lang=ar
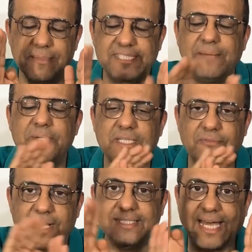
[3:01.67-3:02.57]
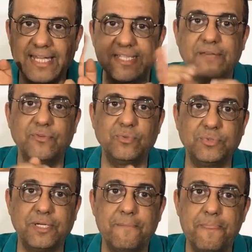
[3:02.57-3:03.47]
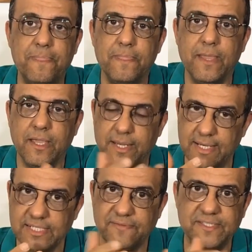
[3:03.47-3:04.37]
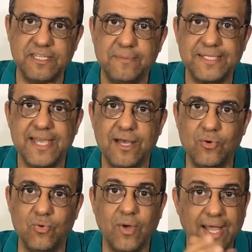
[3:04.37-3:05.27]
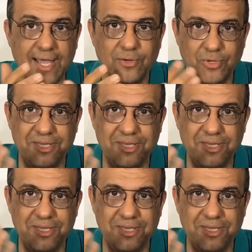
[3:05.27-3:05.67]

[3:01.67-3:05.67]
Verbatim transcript: متثبتة فقط على سقف الأوضة الناس في السينما زهقوا قالوا